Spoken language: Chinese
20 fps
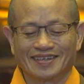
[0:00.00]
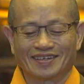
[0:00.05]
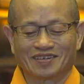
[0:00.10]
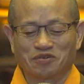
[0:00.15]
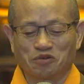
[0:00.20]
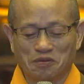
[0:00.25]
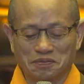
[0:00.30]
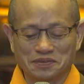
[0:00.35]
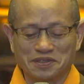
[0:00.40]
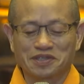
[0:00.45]

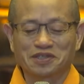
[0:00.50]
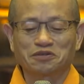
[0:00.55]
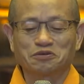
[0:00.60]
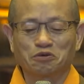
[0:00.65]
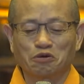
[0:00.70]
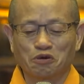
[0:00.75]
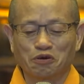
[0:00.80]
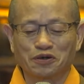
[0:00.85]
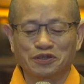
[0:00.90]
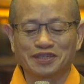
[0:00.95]
我们是
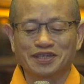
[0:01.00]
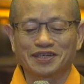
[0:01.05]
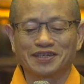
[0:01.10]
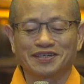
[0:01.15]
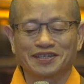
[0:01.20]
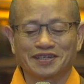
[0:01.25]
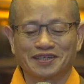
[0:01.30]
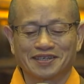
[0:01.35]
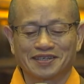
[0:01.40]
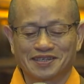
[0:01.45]
活的
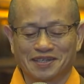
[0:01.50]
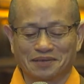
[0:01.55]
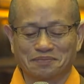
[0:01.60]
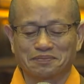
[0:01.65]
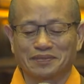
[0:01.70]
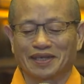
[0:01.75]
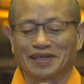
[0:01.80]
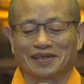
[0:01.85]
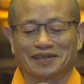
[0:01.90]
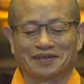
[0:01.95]
生
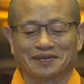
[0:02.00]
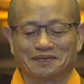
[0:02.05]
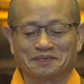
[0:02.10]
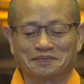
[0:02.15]
命，